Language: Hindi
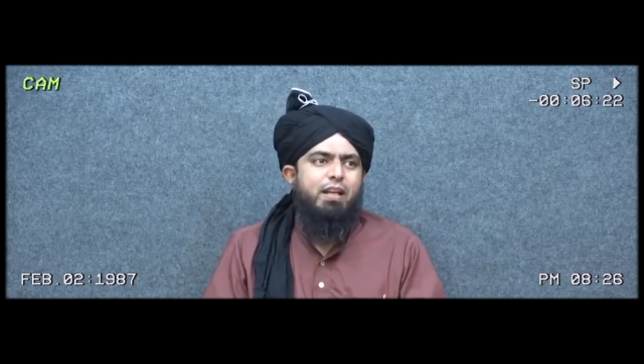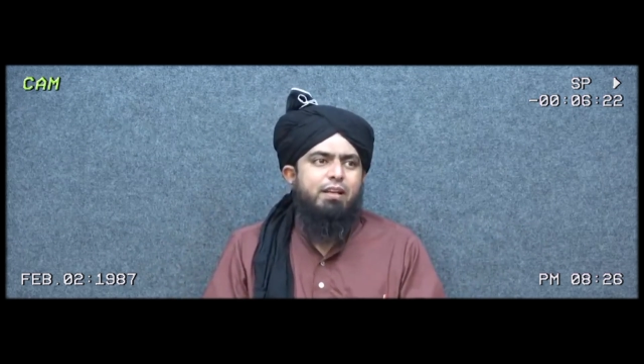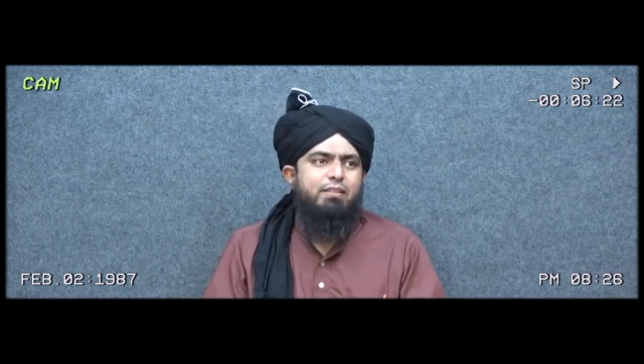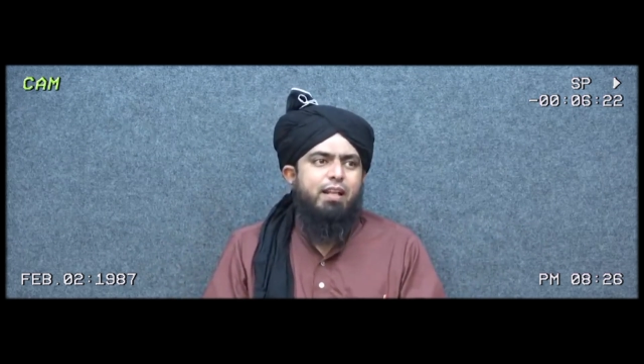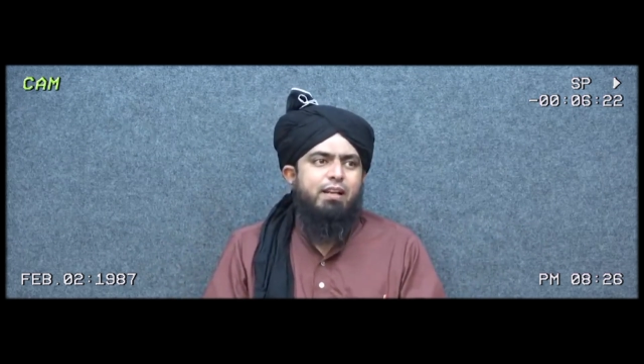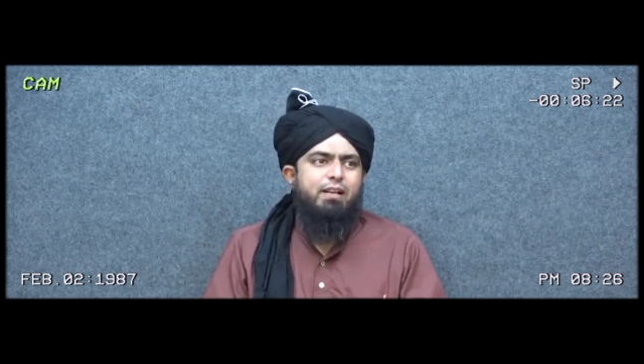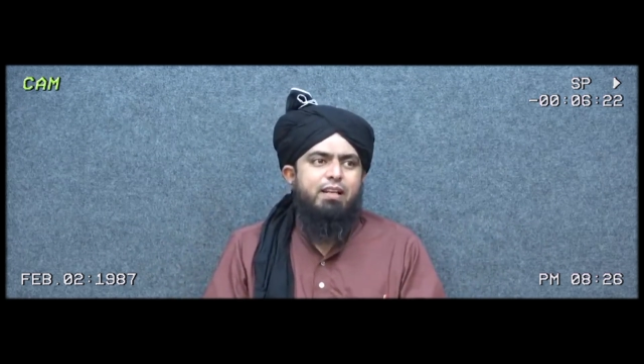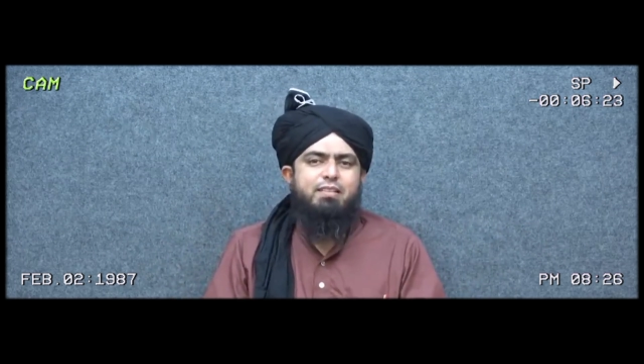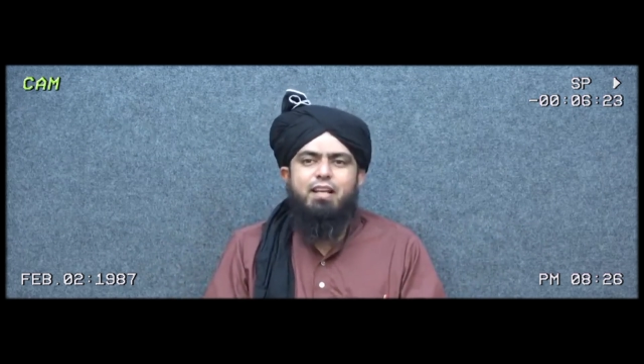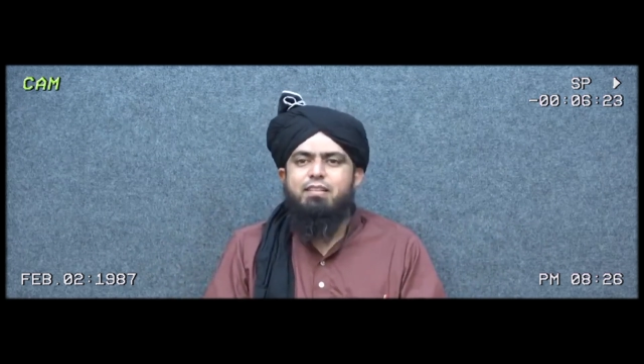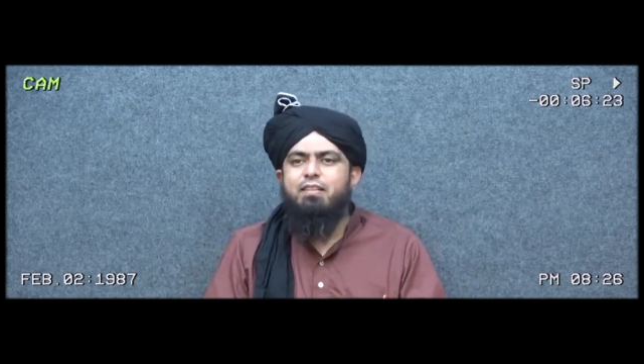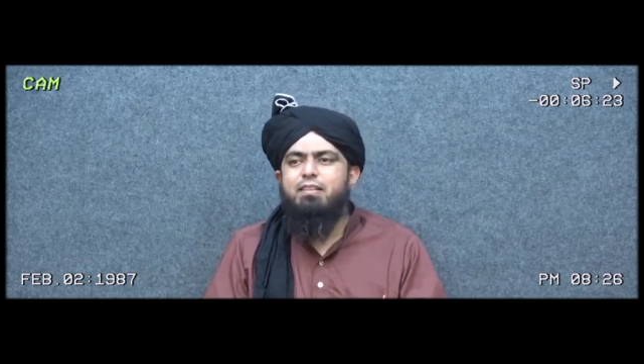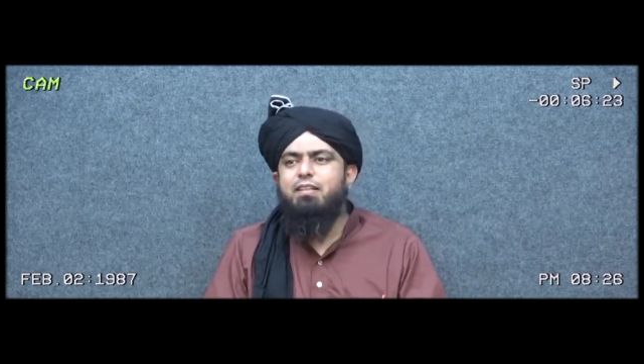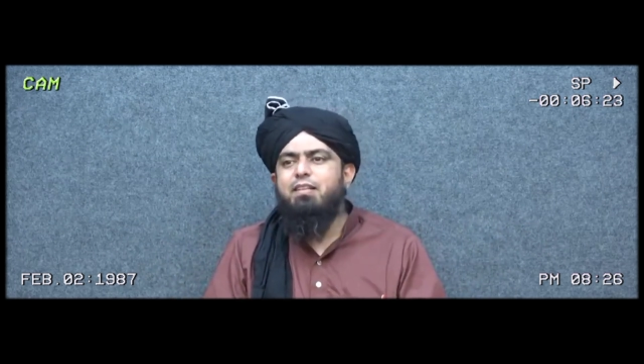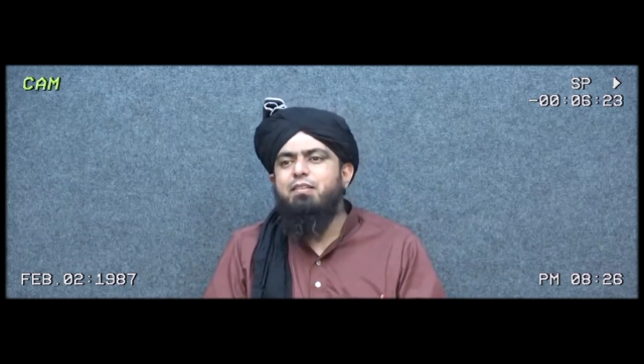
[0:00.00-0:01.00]
एक धरना
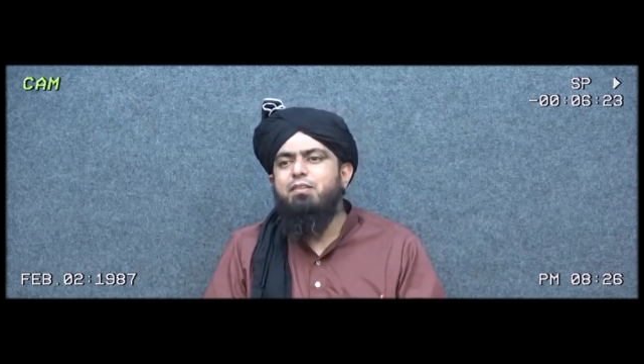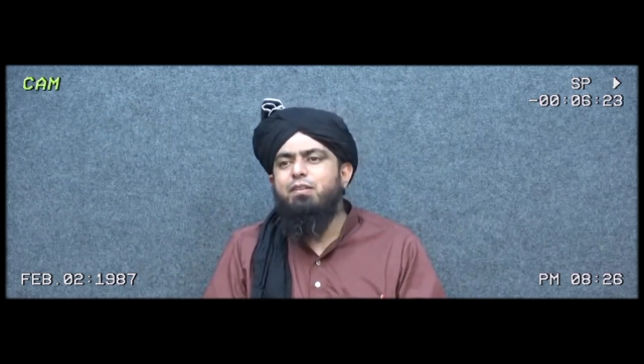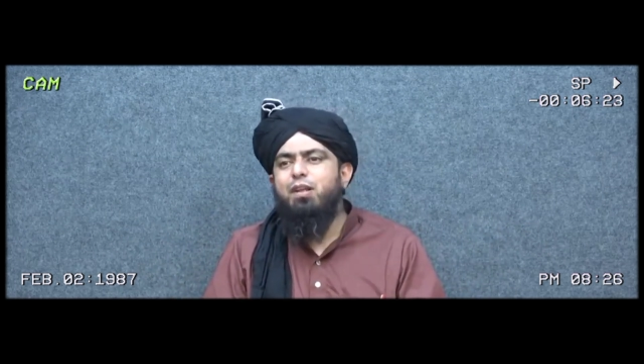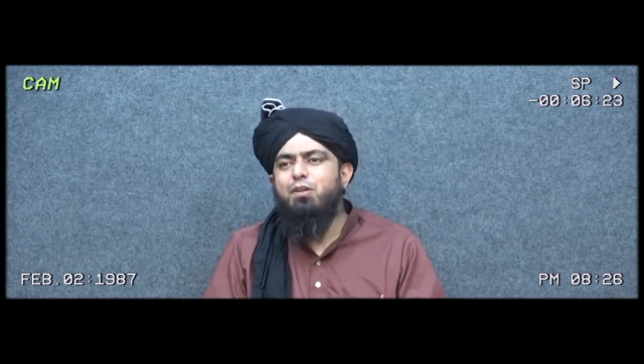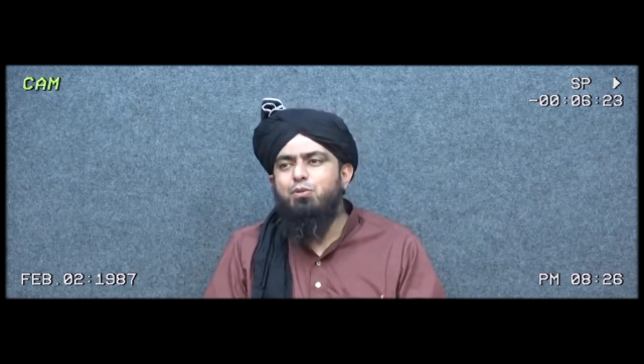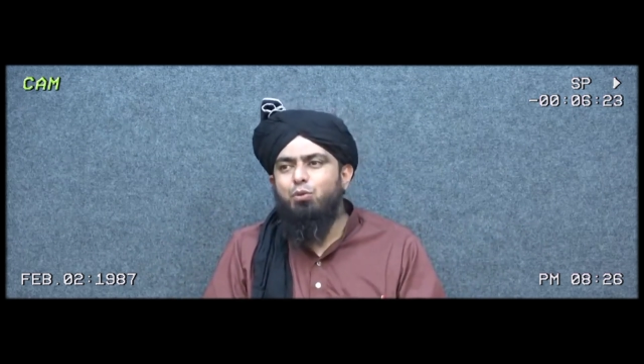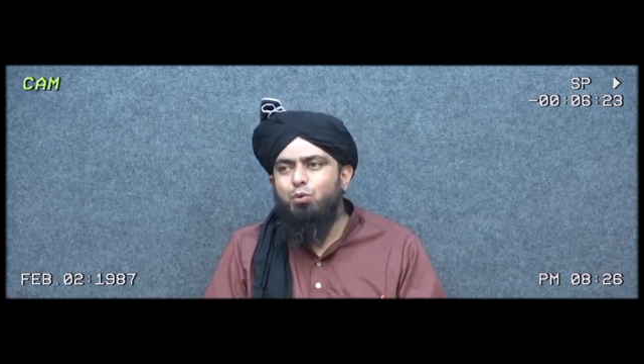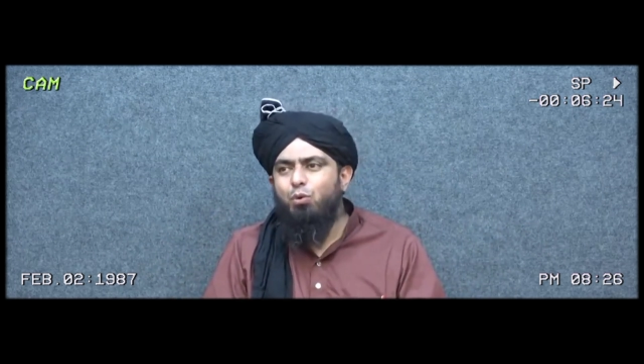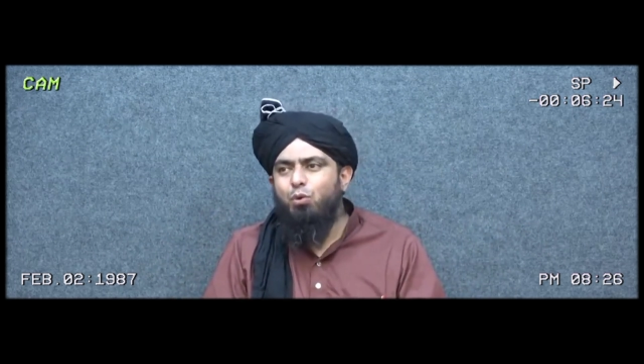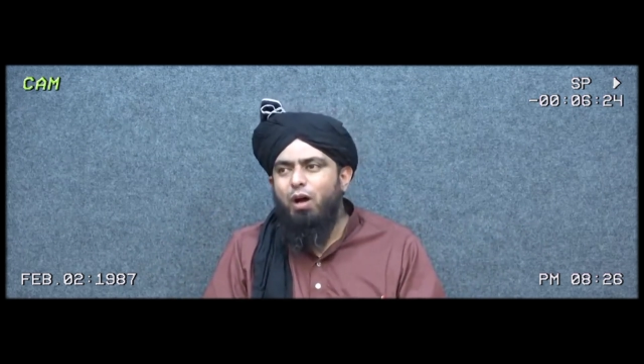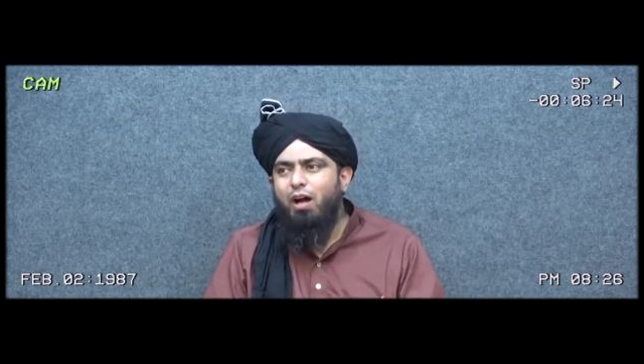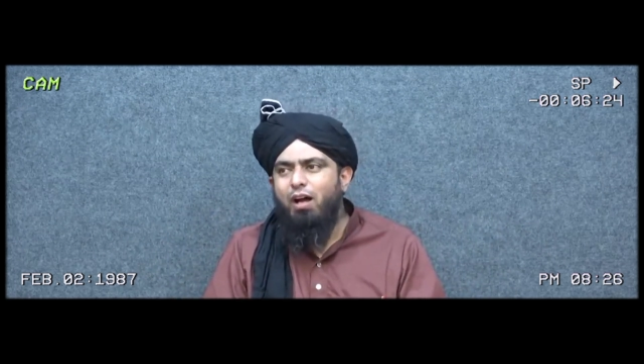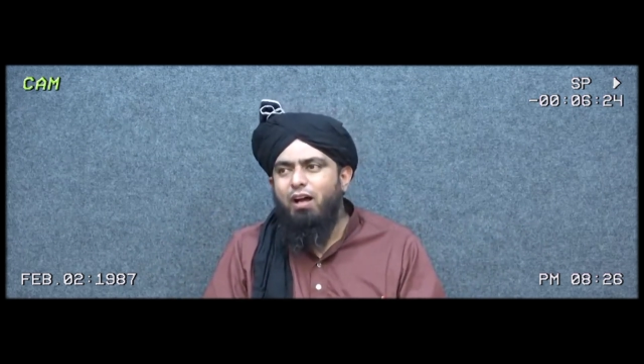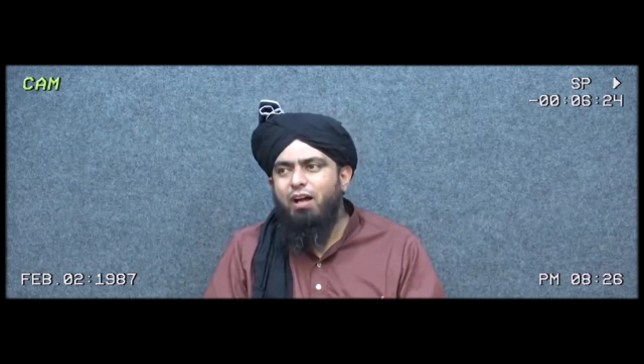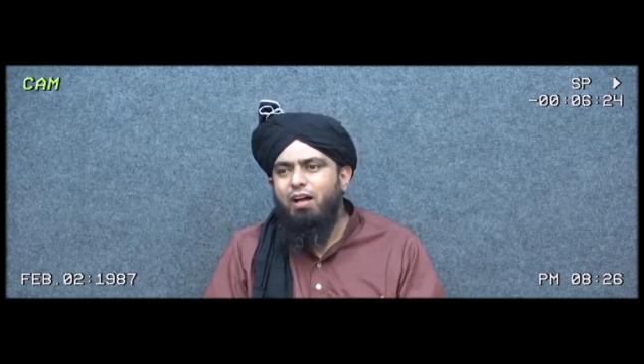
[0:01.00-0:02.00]
सियासत का सिलसिला शुरू
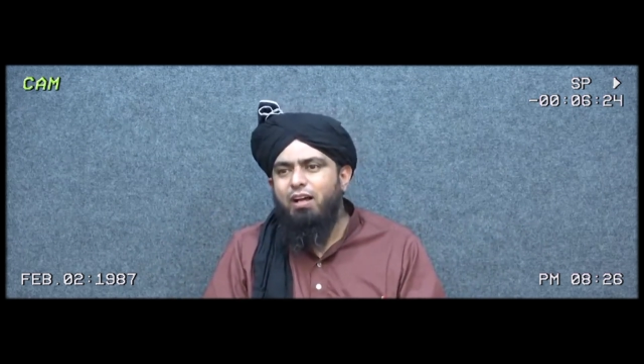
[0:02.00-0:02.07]
हुआ